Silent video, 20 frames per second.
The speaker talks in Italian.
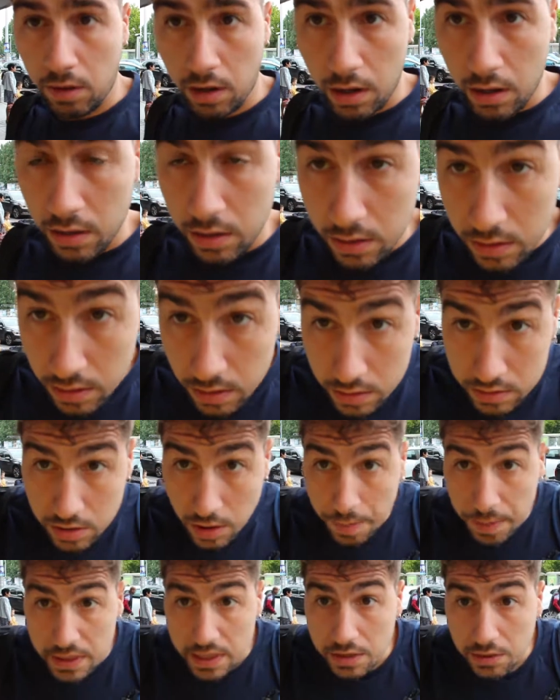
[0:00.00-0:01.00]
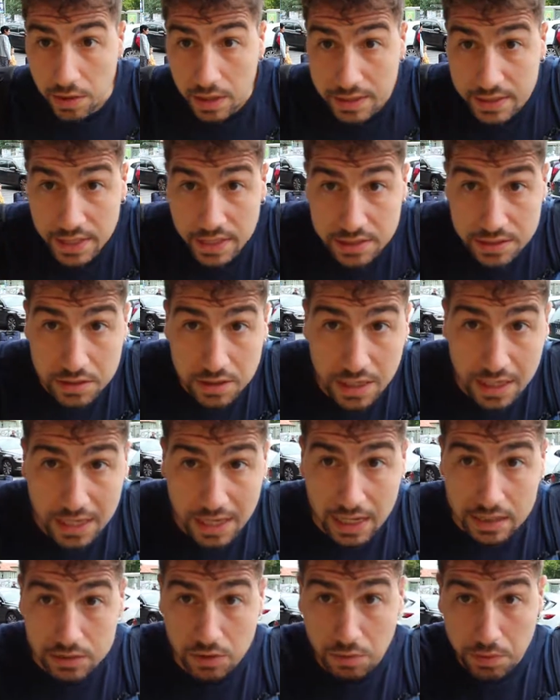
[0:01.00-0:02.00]
qua, sto prendendo una direzione a
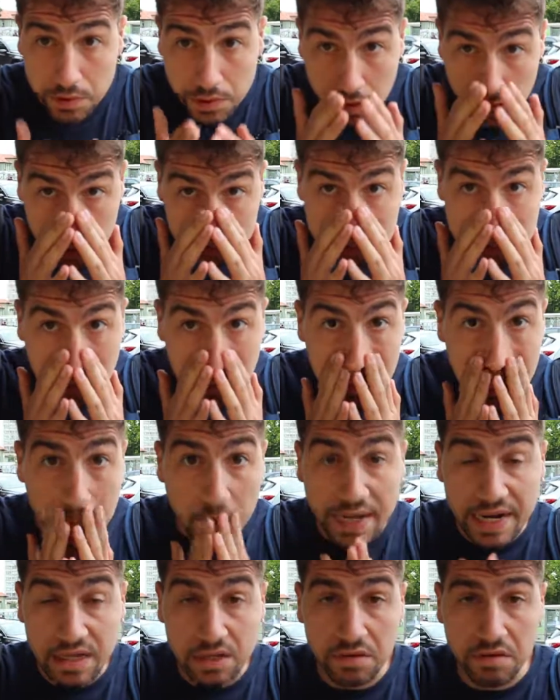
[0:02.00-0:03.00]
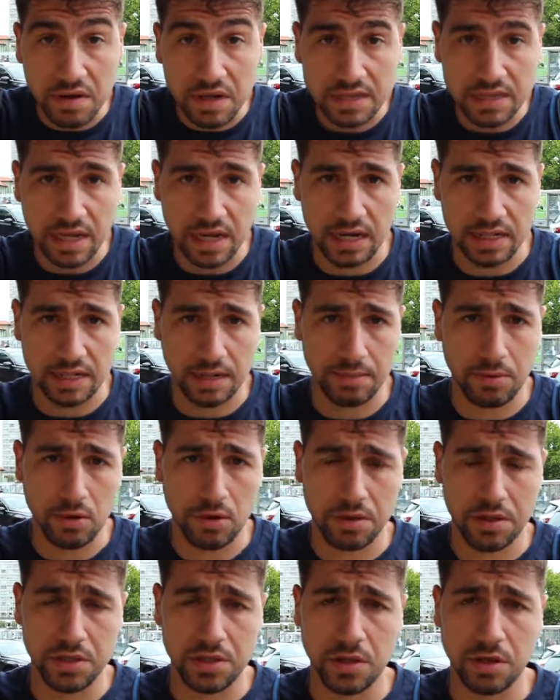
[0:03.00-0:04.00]
caso quindi non so bene dove andare, tra
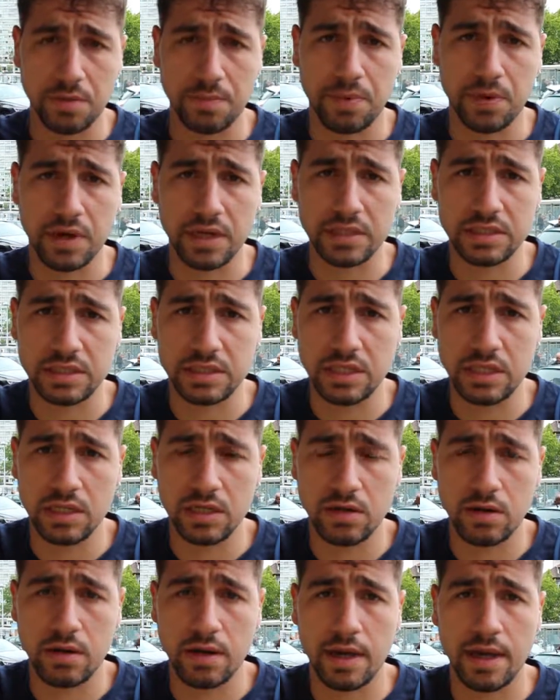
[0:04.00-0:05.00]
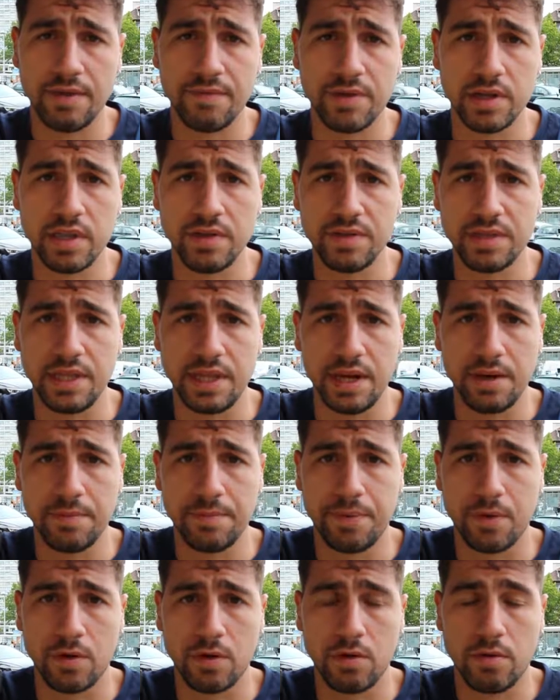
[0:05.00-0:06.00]
poco chiederò un pochettino e vado a vedere un
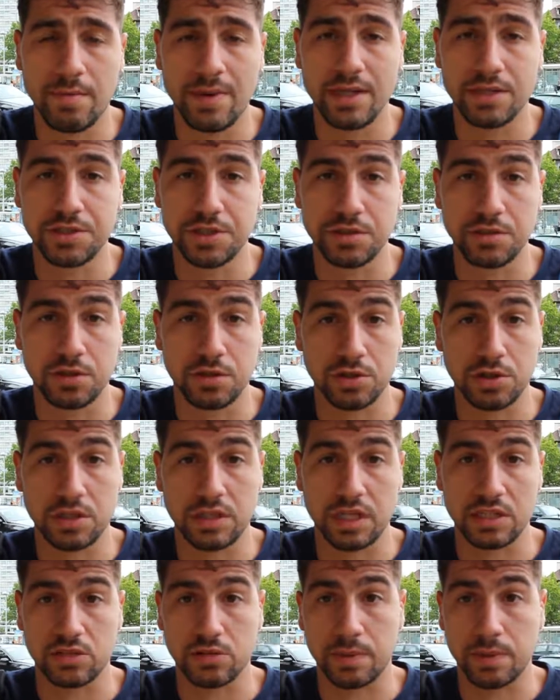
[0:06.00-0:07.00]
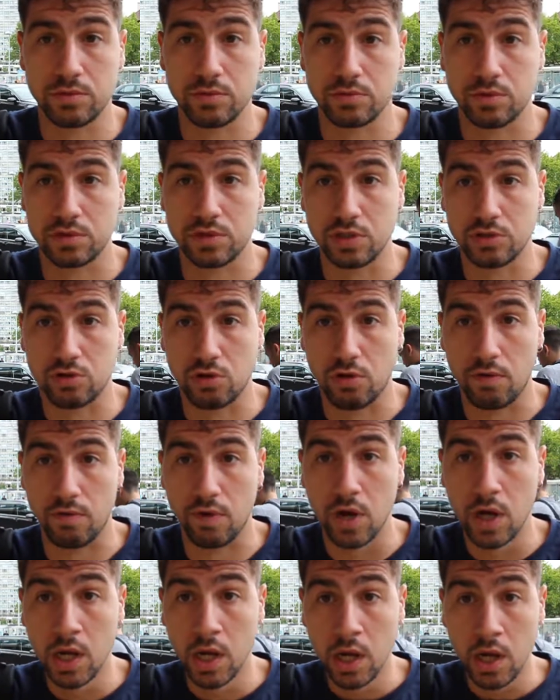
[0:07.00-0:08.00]
po' com'è il centro città, soprattutto se trovo
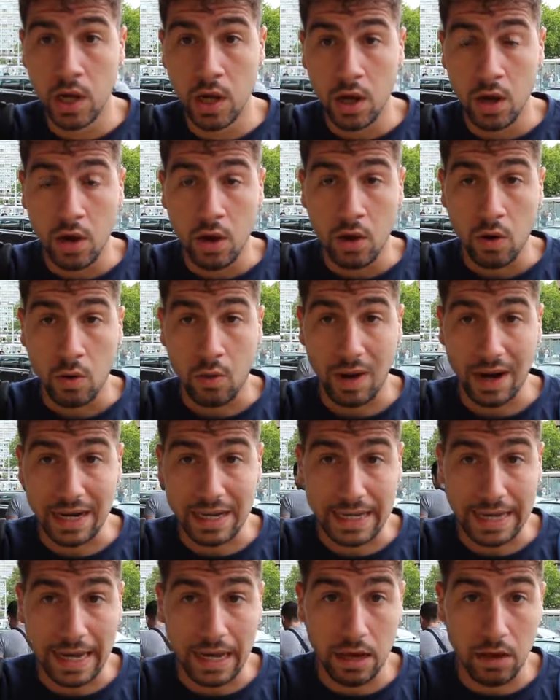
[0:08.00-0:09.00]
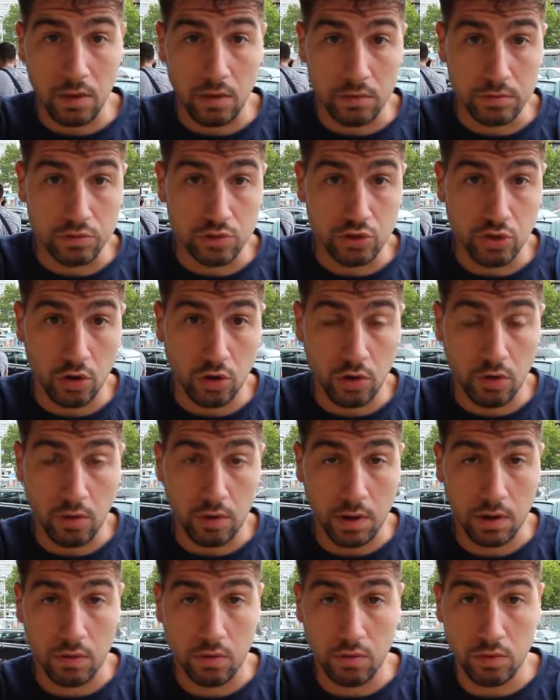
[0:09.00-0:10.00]
qualche alloggio o
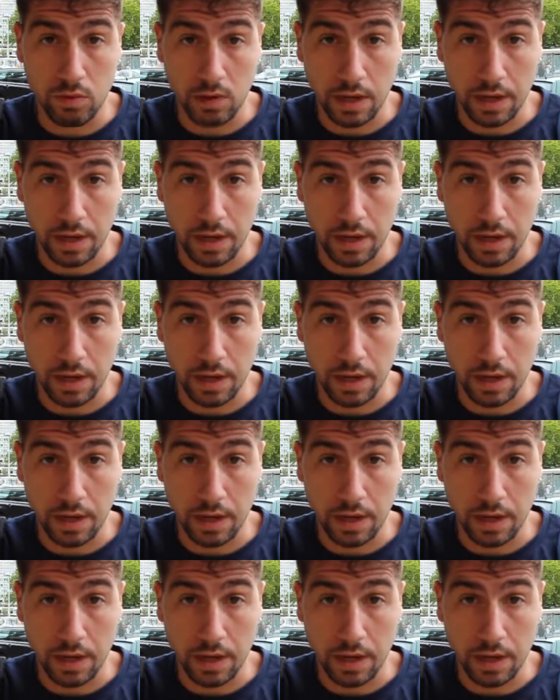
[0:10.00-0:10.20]
qualcuno